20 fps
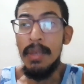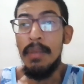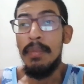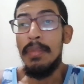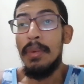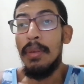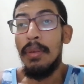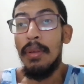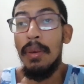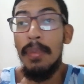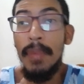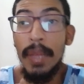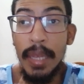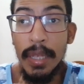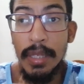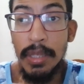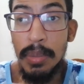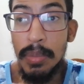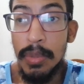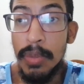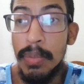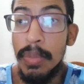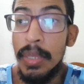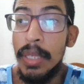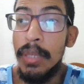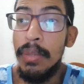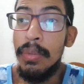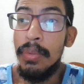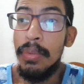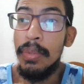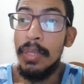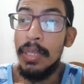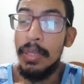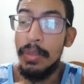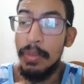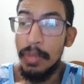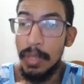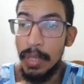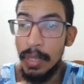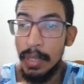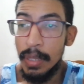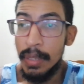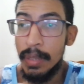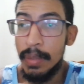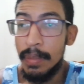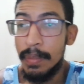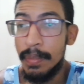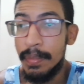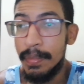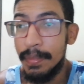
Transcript: Meu nome é Edmo Brito Oliveira,